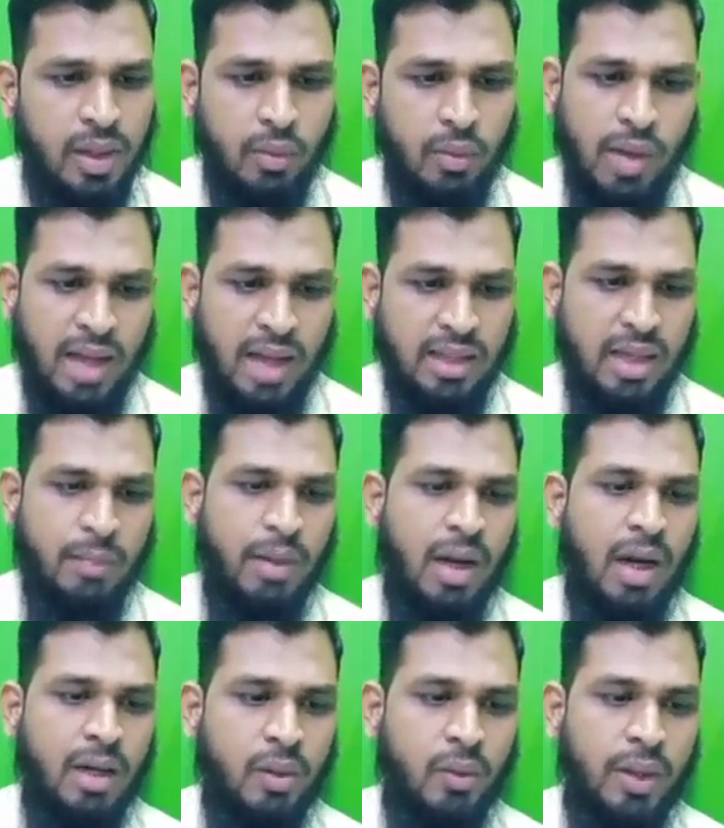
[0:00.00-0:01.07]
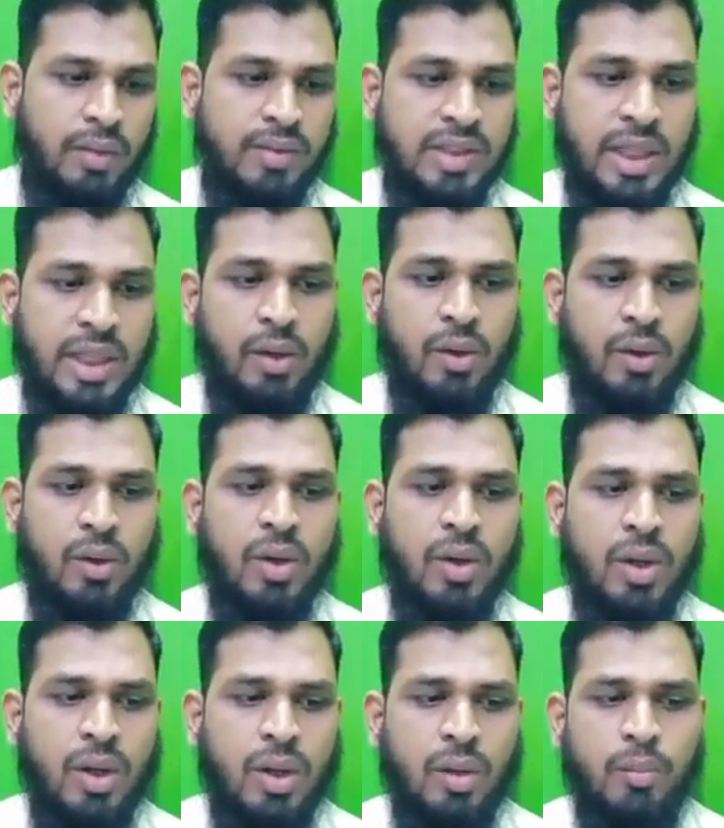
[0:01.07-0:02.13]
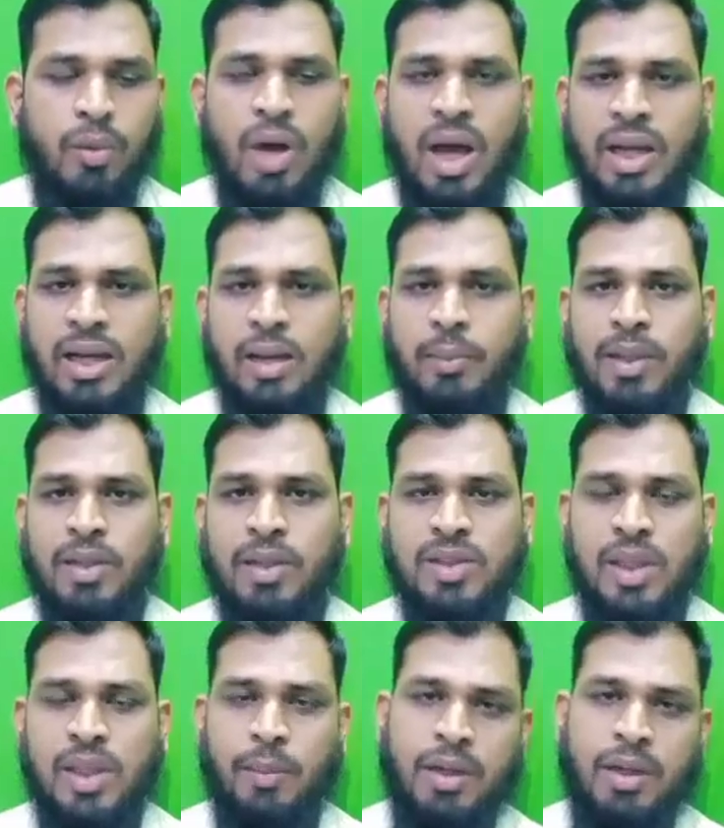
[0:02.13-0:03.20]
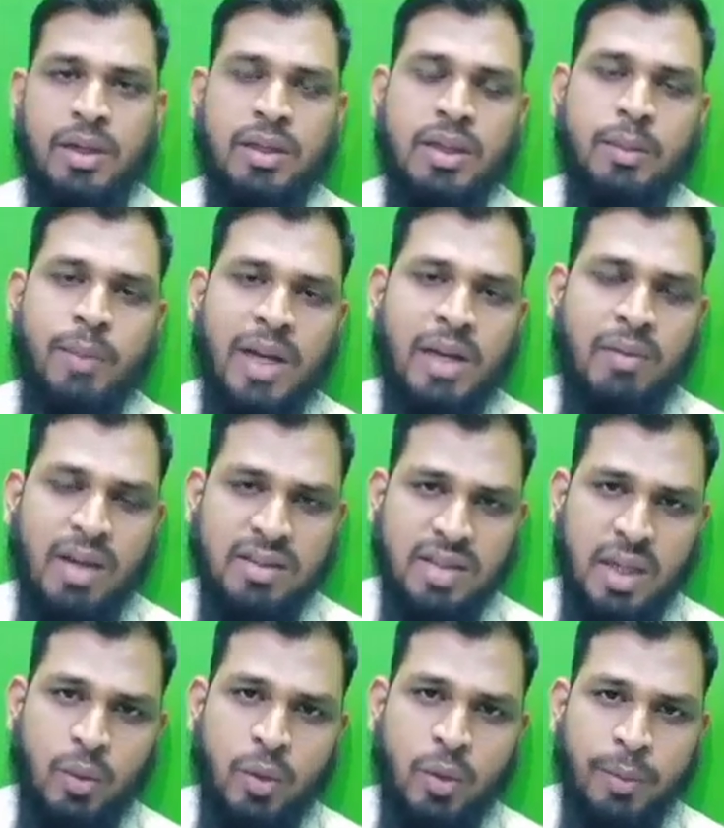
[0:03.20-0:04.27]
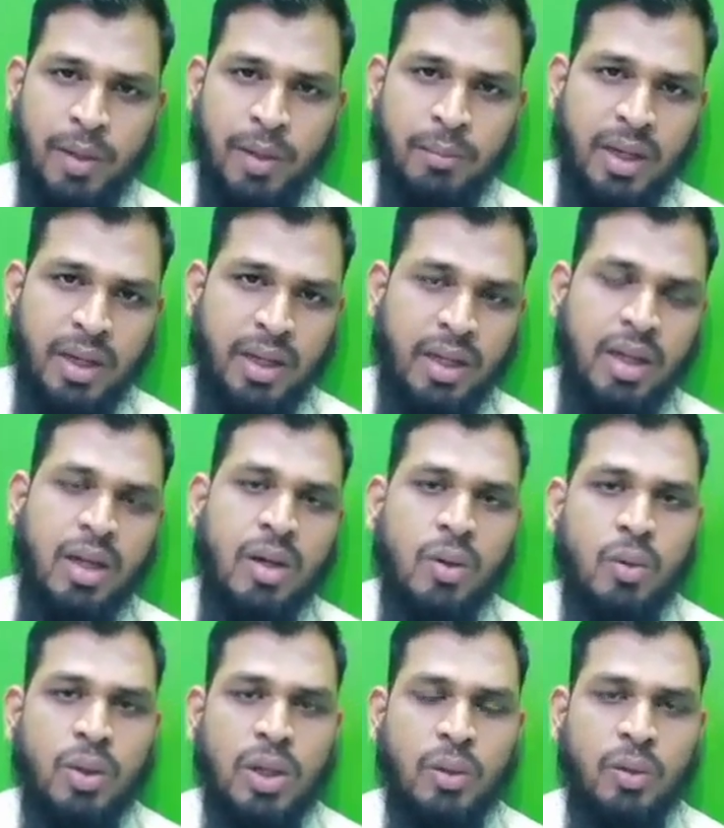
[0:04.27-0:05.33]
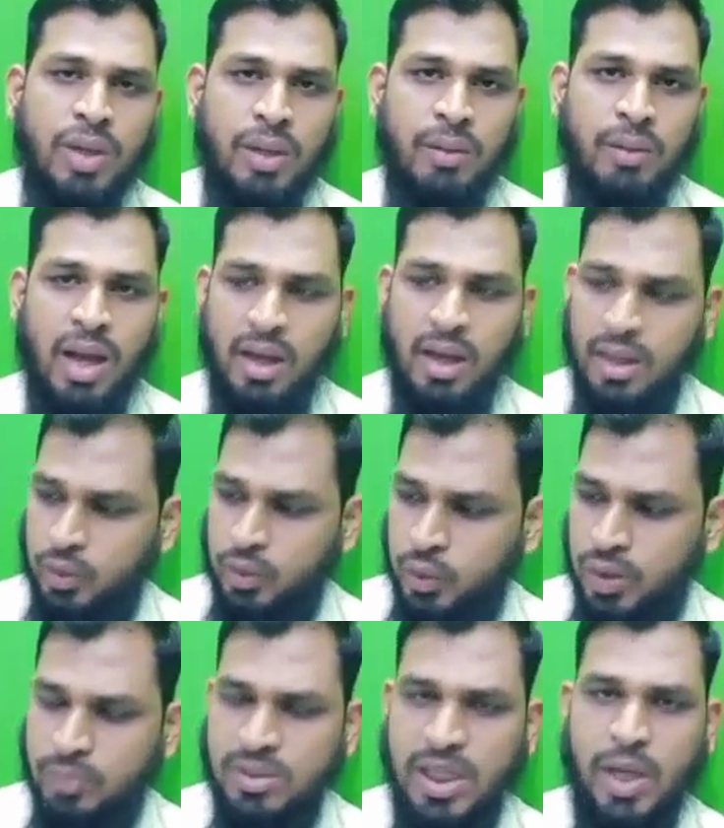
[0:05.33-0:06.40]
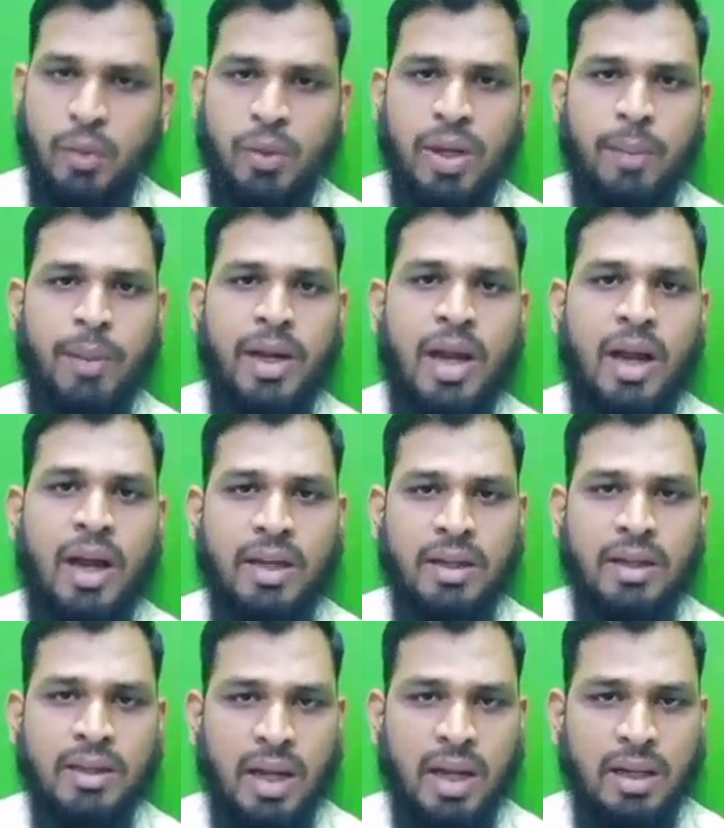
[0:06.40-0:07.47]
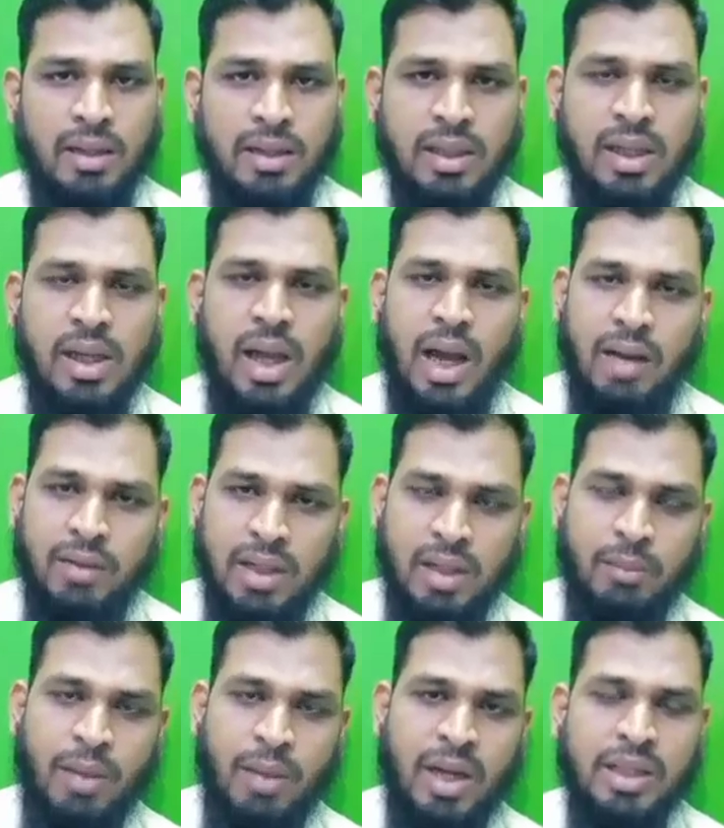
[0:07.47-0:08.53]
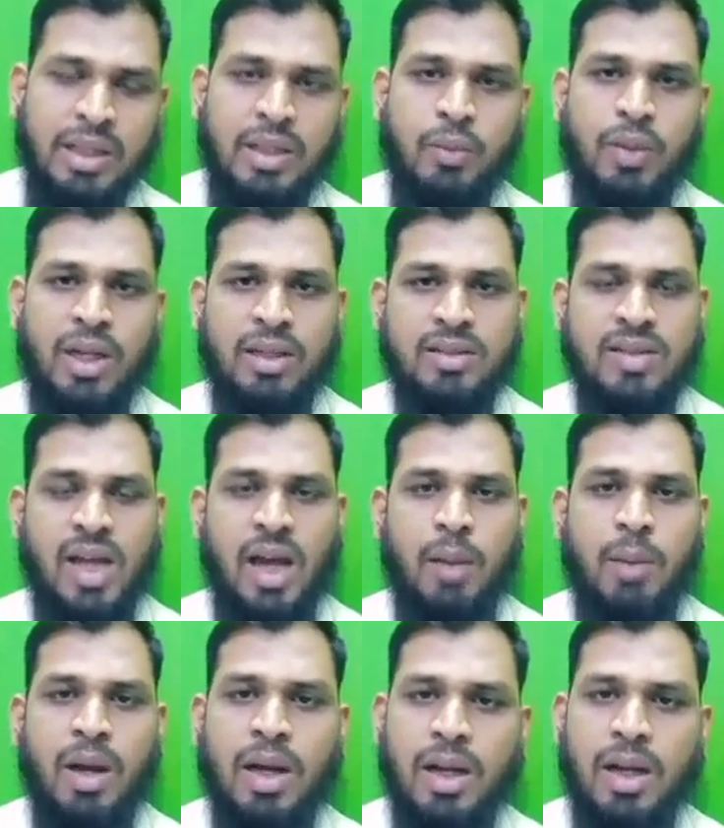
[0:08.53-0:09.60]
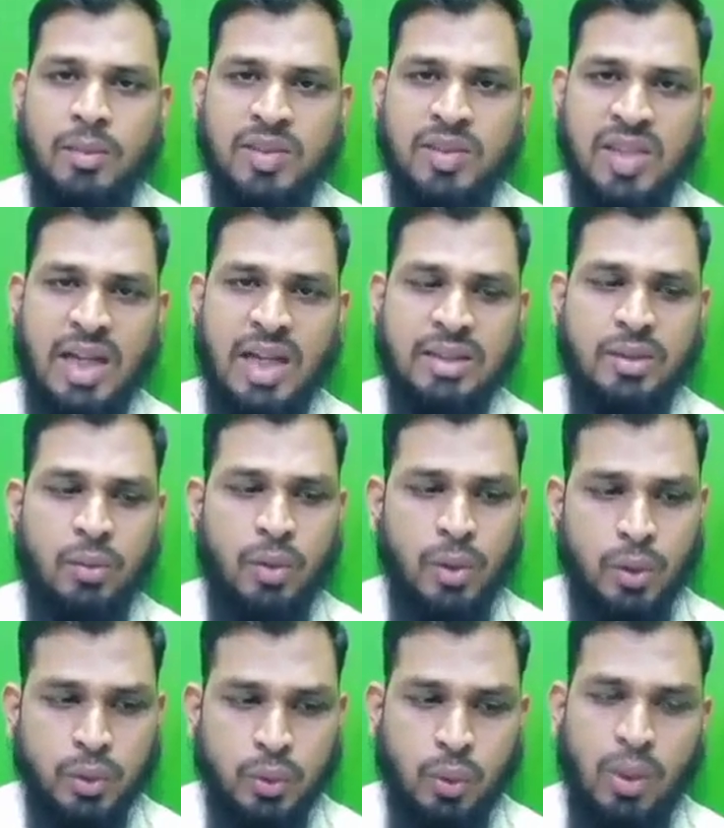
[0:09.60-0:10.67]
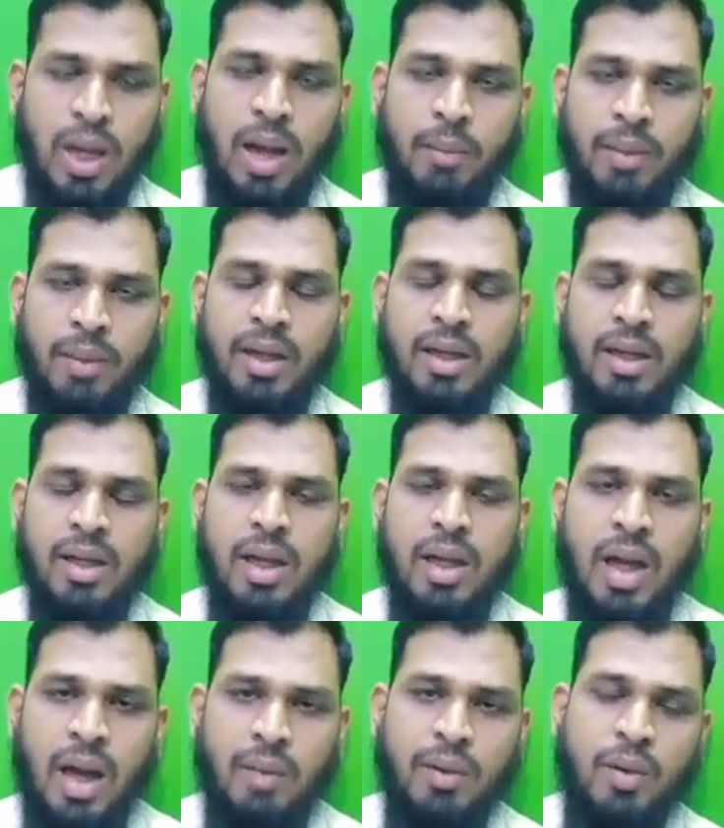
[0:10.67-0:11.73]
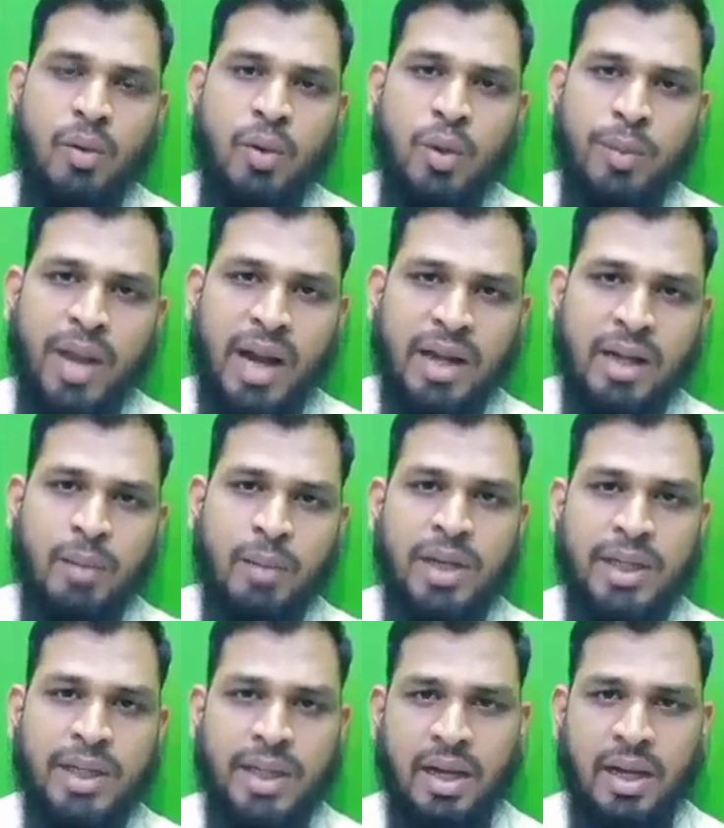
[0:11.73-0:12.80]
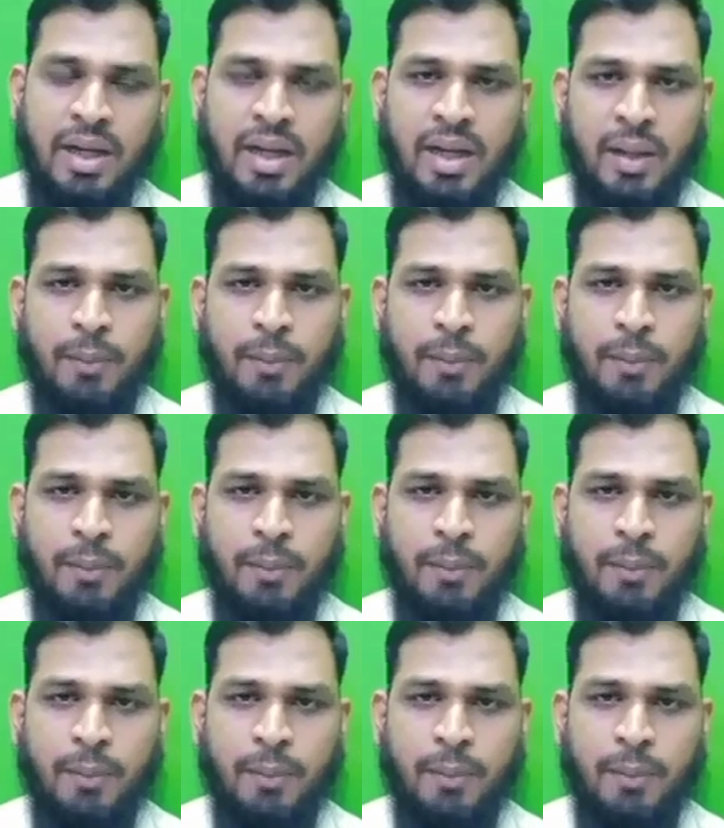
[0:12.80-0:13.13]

இவங்க ஆதாரமாக காட்டக்கூடிய விஷயம் புகாரியில் பதிவு செய்யப்பட்டிருக்கு பள்ளிவாசலை ஒரு பெண்மணி கூட்டக்கூடியவளாக சுத்தம் செய்யக்கூடிய பெண்ணாக இருந்தார்கள் அவர்கள் மரணித்தவுடன் சஹாபாக்கள் நம்சல்லாஸ் அவங்களுக்கு சொல்லாமல் அவரை கொண்டு போய் அடக்கம் பண்ணிட்டாங்க